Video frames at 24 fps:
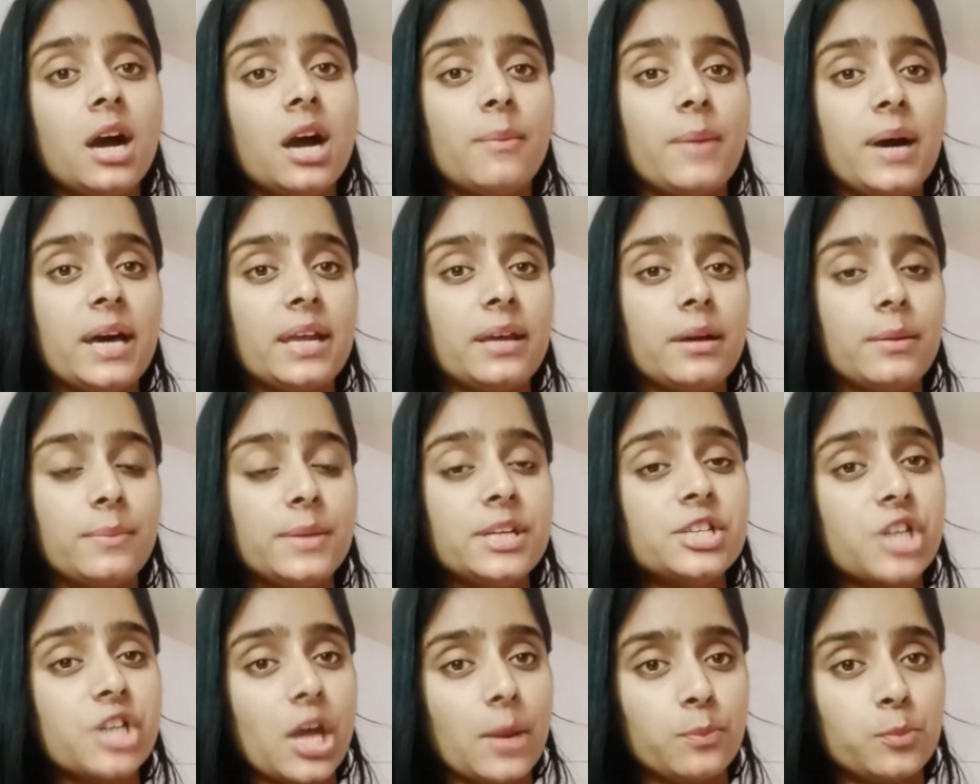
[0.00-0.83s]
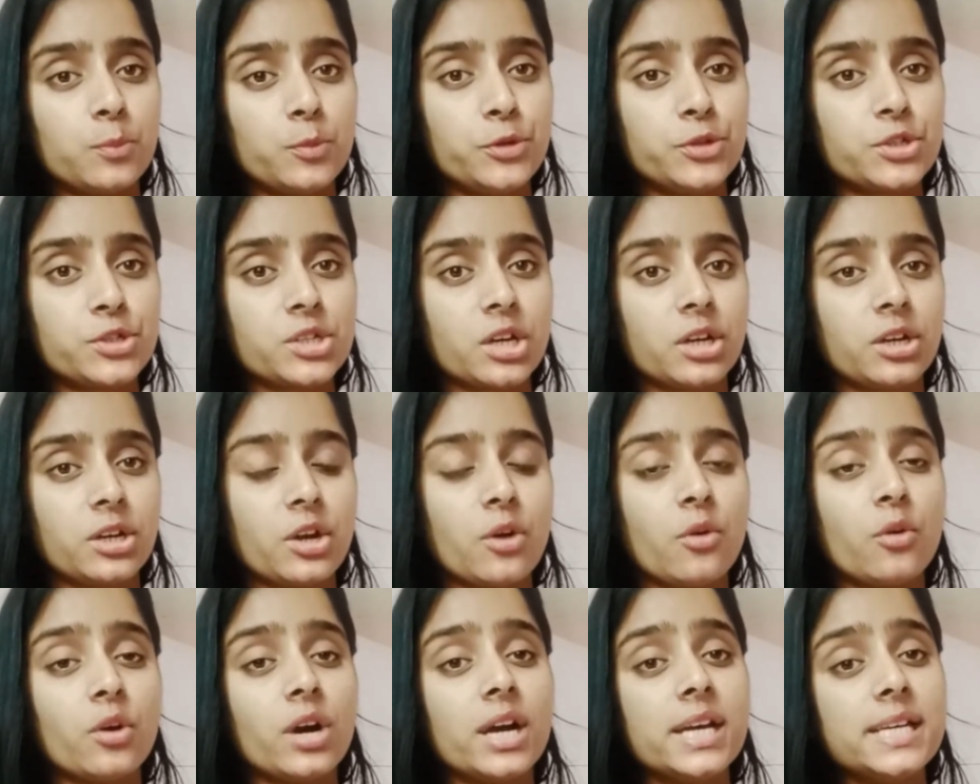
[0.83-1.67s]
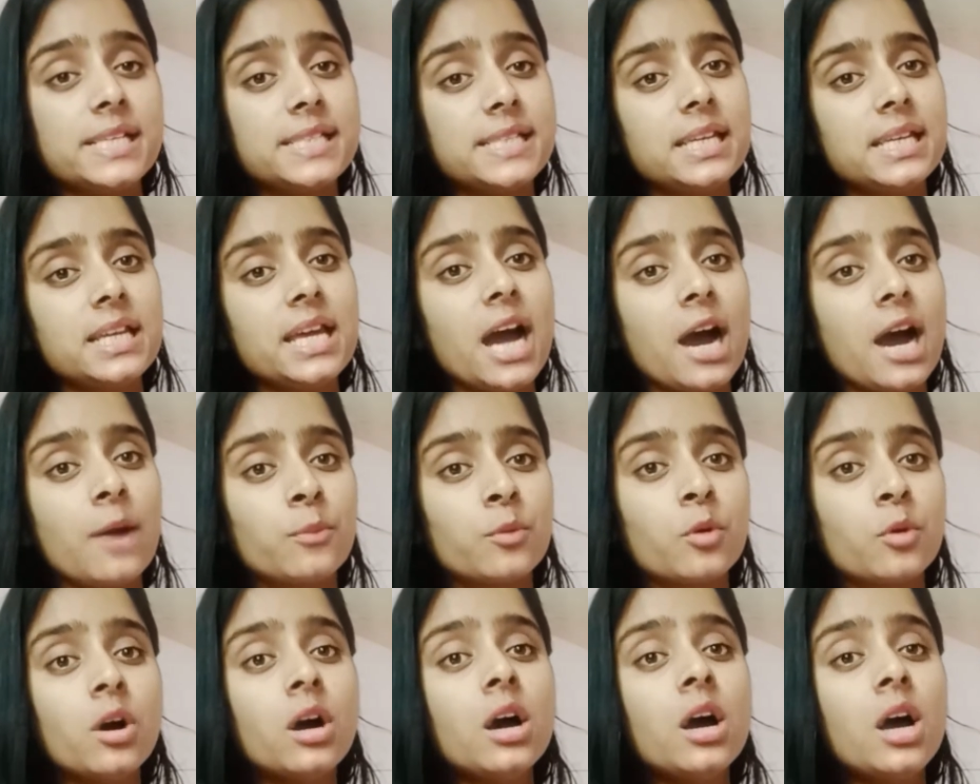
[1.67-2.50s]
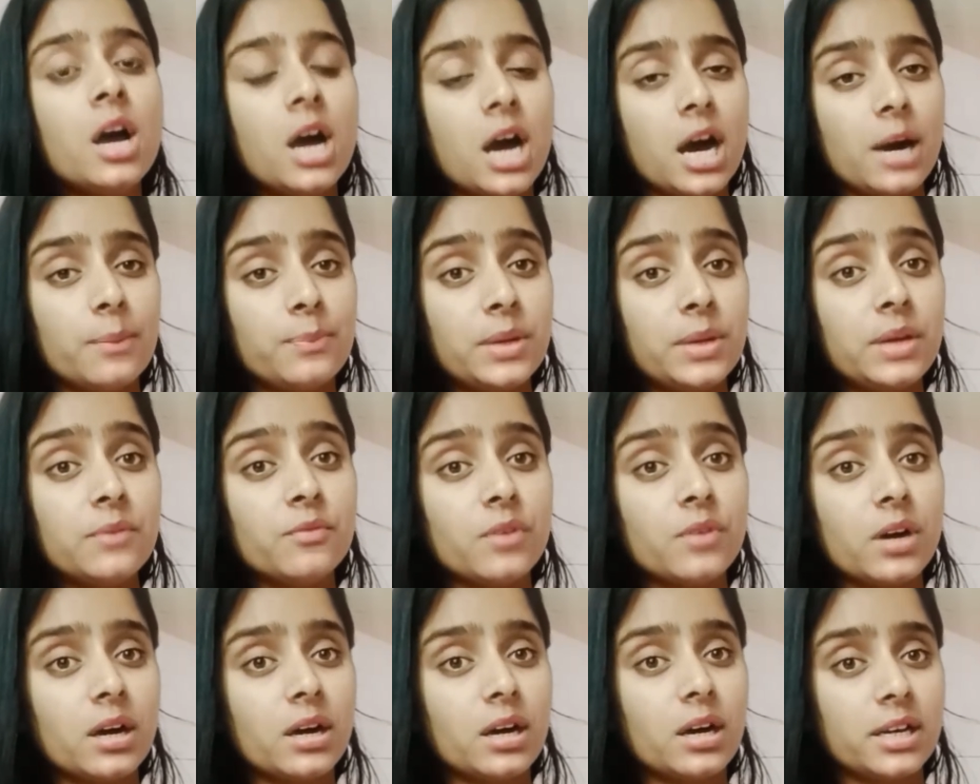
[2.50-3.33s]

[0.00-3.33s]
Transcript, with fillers: हमारे हमें शैम्पू यूज़ करना होगा इसीलिए आपको अपने